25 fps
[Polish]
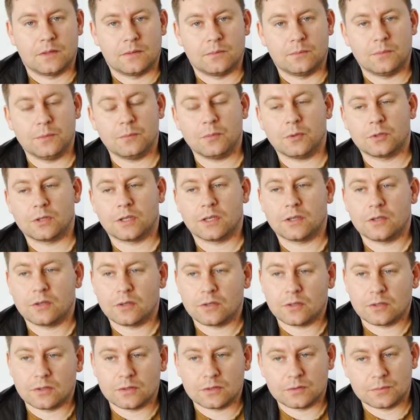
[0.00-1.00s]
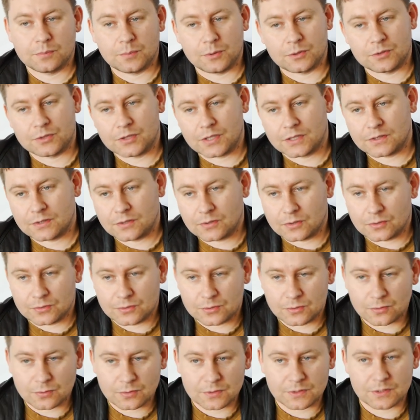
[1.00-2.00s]
Mimo tego e, podczas
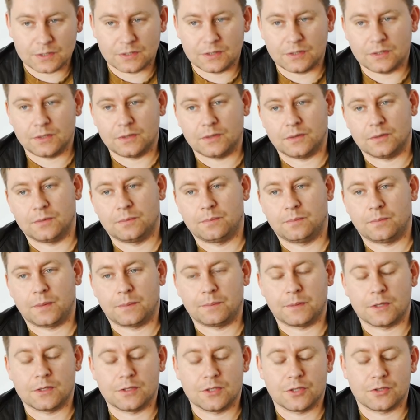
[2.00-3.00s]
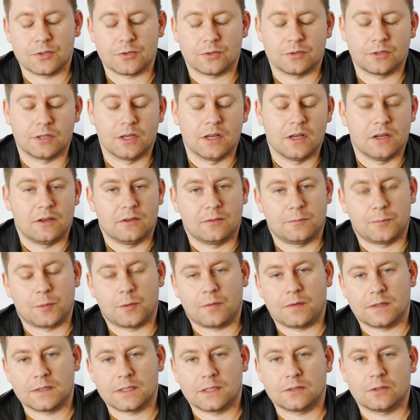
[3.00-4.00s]
konstrukcji P50
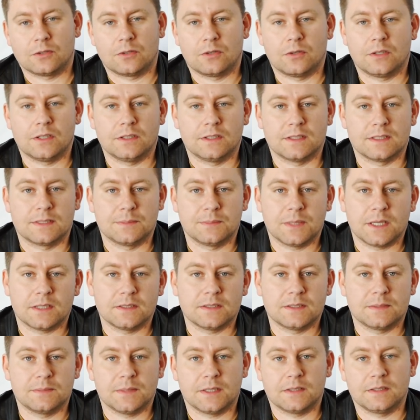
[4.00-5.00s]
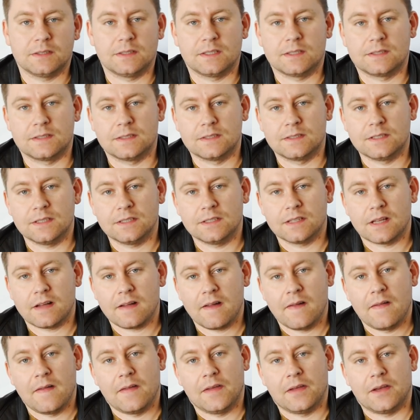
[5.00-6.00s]
wprowadzano kolejne zmiany, zmiany decyzyjne.
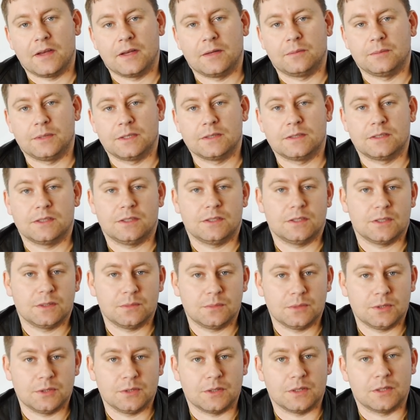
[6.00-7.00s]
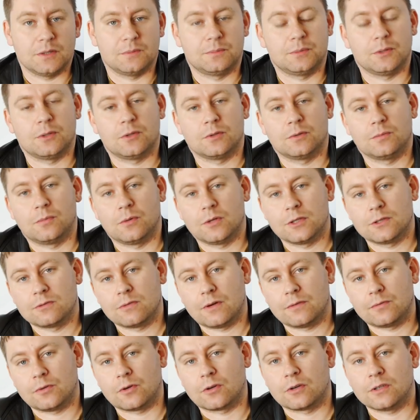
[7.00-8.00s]
E, między innymi e, pilot
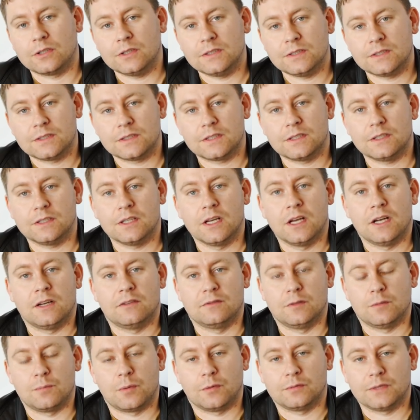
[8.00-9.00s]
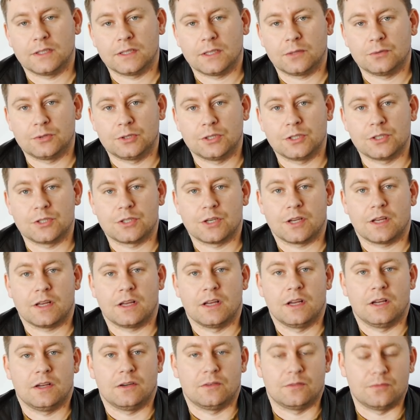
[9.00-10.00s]
Bolesław Orliński wypowiadał się, że
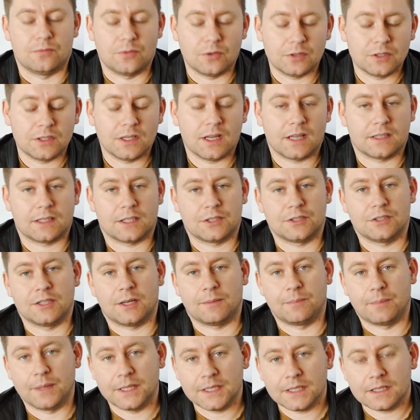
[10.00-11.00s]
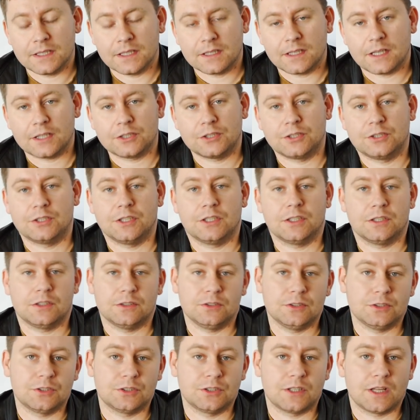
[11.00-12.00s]
woli latać na P11
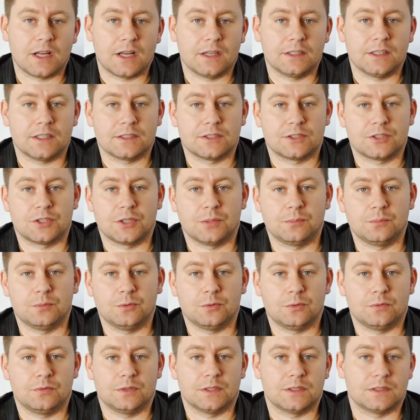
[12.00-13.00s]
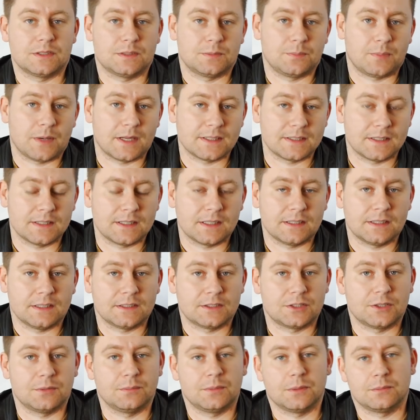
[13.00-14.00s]
niż na Jastrzębiu, więc prace nad
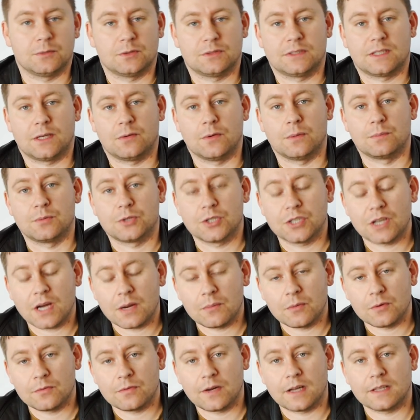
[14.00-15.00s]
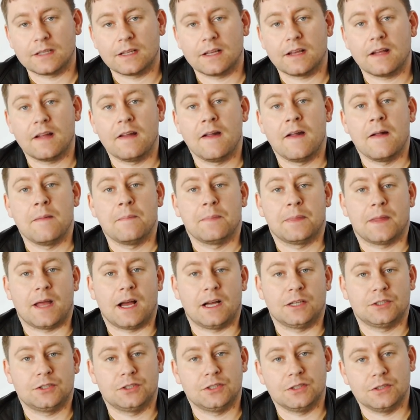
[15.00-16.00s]
Jastrzębiem zostały przyhamowane
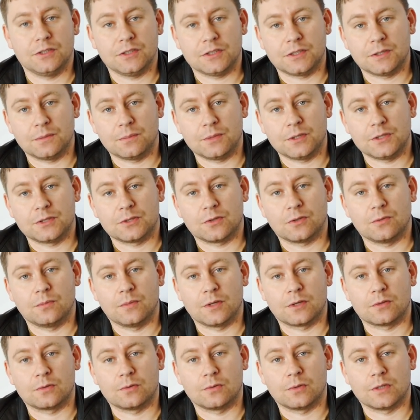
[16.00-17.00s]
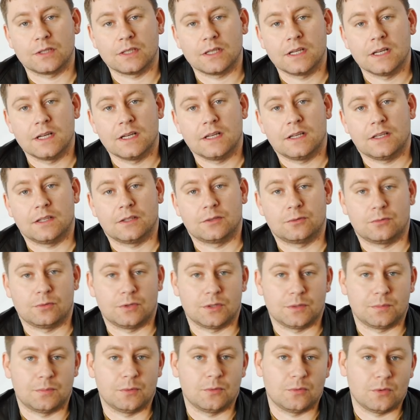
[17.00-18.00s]
a silniki Bristol Mercury,
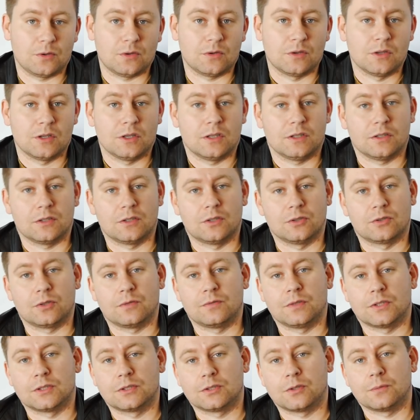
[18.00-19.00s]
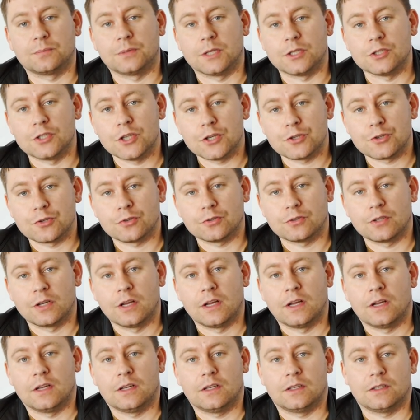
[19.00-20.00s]
których było gotowych 150,
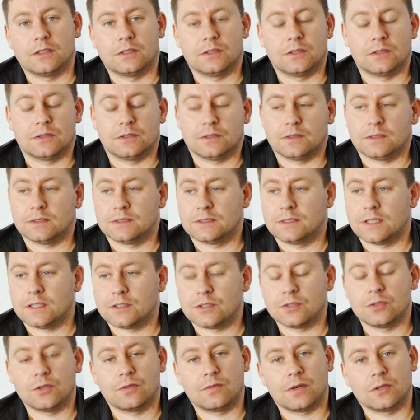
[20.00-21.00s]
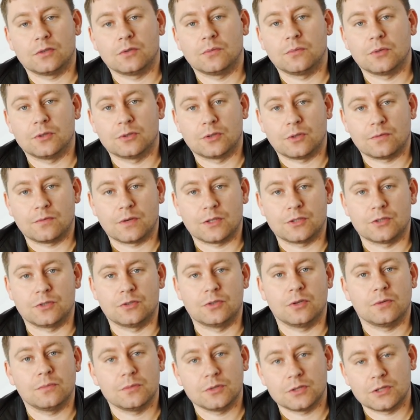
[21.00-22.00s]
y, zdecydowano montować
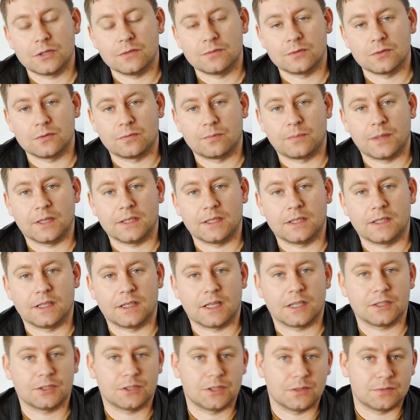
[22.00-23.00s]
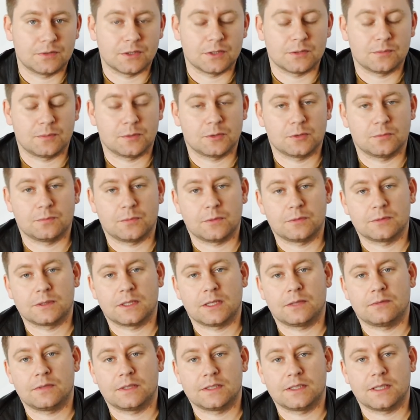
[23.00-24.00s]
do myśliwców P11, w ten sposób
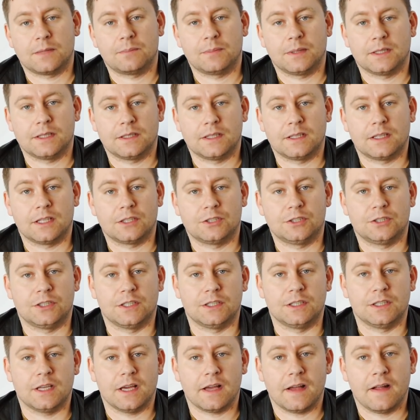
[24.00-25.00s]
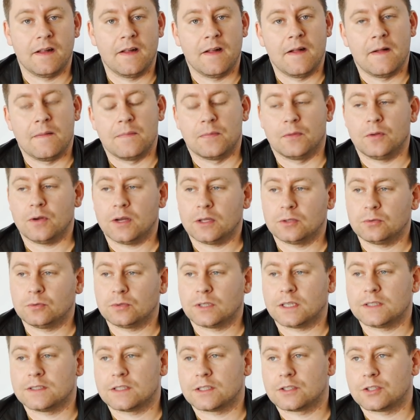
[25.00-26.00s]
powstała wersja P11G. No a
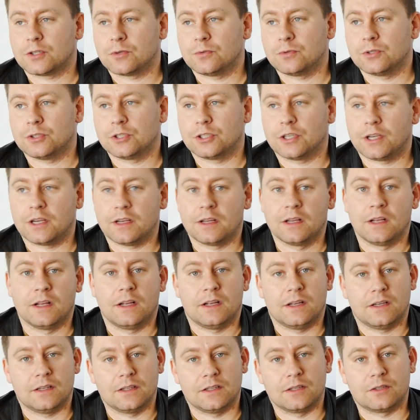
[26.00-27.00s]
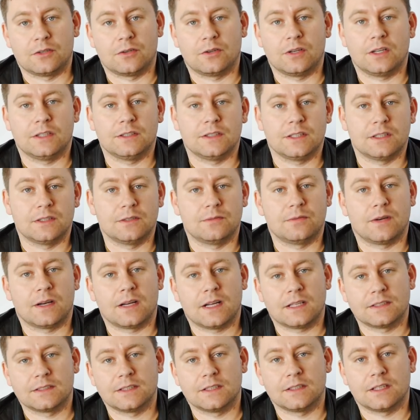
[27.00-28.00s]
tutaj zaczęły się y, kolejne
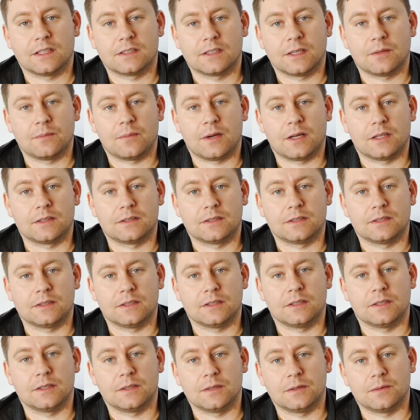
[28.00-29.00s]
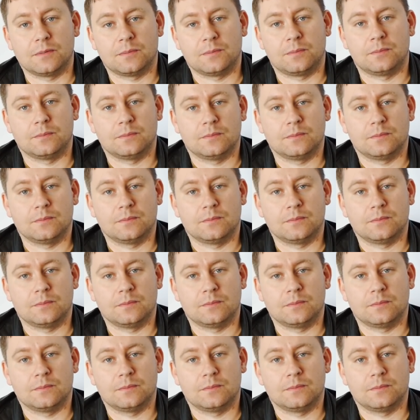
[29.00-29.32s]
dywagacje na temat y,